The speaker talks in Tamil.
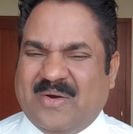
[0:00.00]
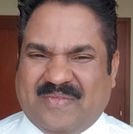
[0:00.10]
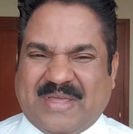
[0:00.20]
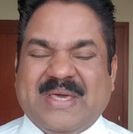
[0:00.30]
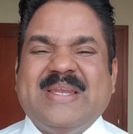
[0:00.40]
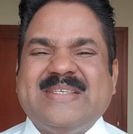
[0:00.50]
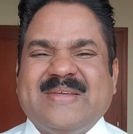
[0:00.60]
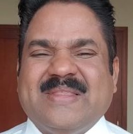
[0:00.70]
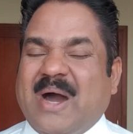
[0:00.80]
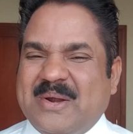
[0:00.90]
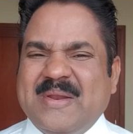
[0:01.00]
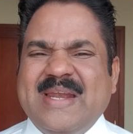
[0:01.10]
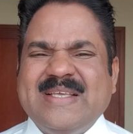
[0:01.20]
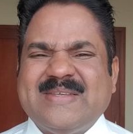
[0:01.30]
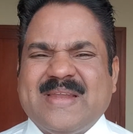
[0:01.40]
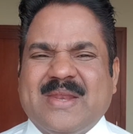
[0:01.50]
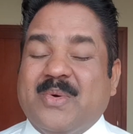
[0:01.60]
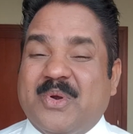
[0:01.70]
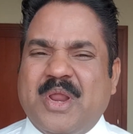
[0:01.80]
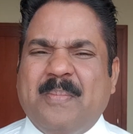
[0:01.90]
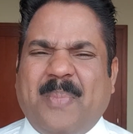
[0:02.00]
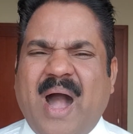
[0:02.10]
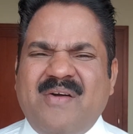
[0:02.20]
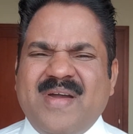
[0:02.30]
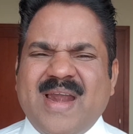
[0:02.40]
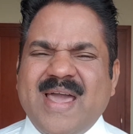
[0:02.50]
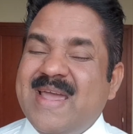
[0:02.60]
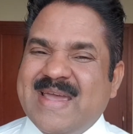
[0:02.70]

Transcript: வேதம் என்ன சொல்லுது ஆண்டவர் என்ன சொல்கிறாரு உன்னுடைய பாவங்களை